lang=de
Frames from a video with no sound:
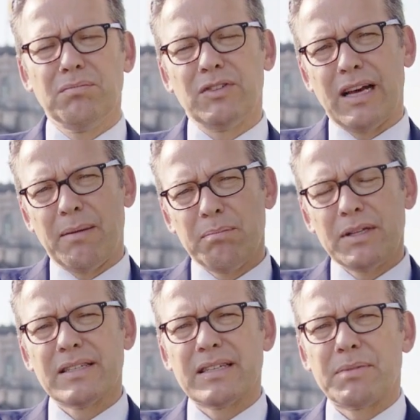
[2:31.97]
wir haben
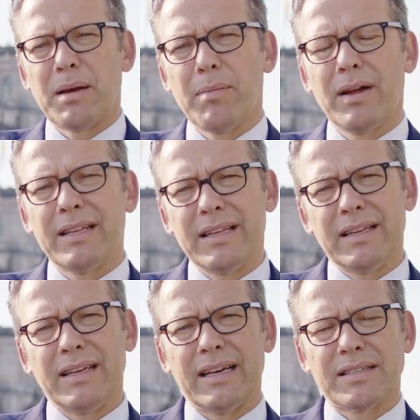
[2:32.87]
Mitte September
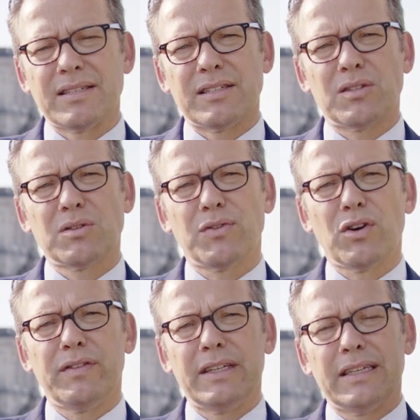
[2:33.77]
die erste
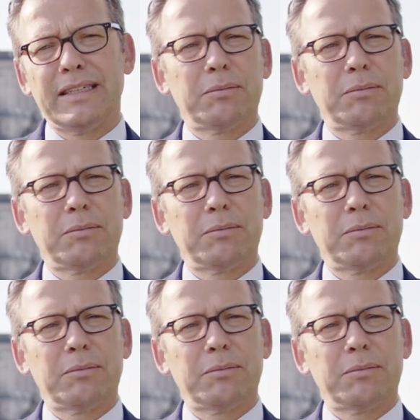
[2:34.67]
Sitzungswoche wieder,